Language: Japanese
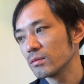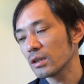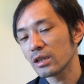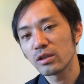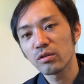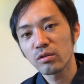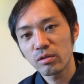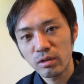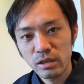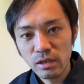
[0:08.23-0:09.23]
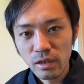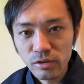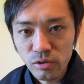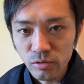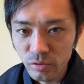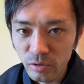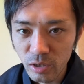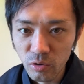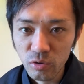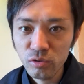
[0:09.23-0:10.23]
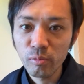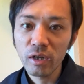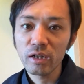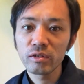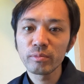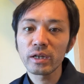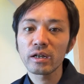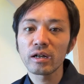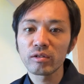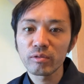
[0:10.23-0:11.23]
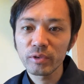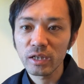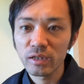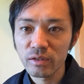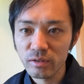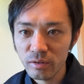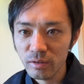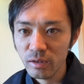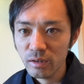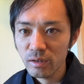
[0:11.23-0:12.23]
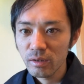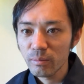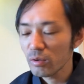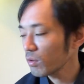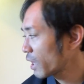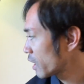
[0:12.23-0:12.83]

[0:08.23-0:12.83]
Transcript: なんかいろいろ、レザレクションズっていろいろ生まれ変わるみたいなんですよね。まあ、